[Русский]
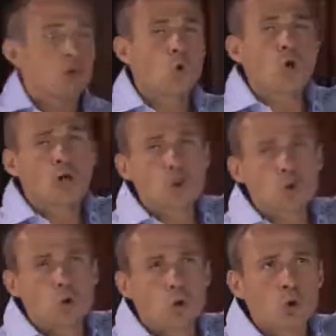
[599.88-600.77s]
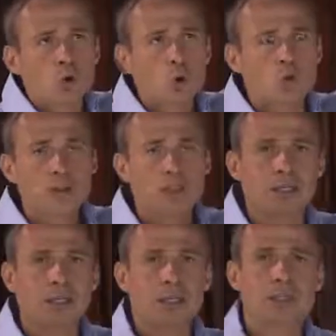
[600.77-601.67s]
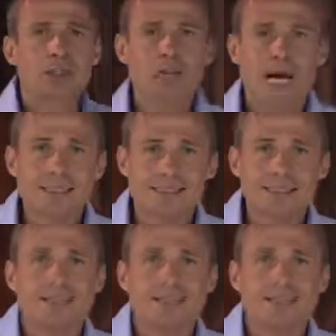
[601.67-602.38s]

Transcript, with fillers: только что создали частный